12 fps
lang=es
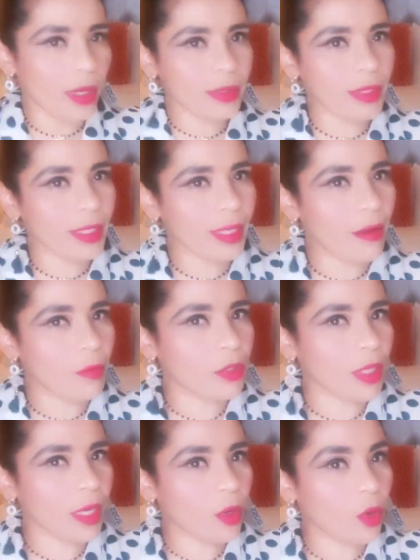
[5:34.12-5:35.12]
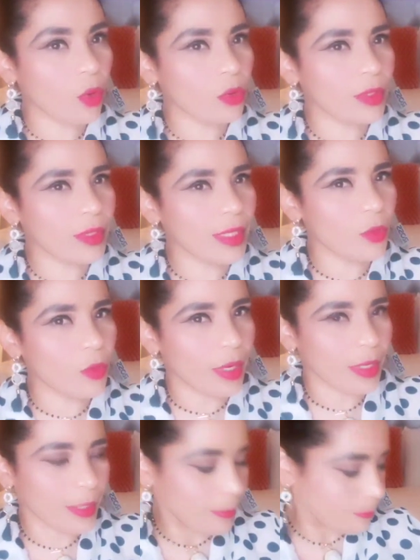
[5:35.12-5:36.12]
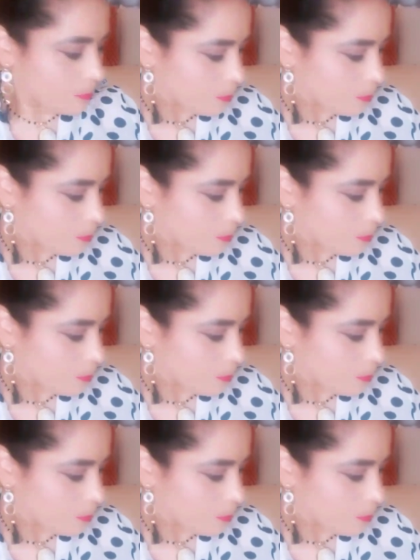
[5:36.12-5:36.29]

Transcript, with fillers: Así de que vamos a continuar.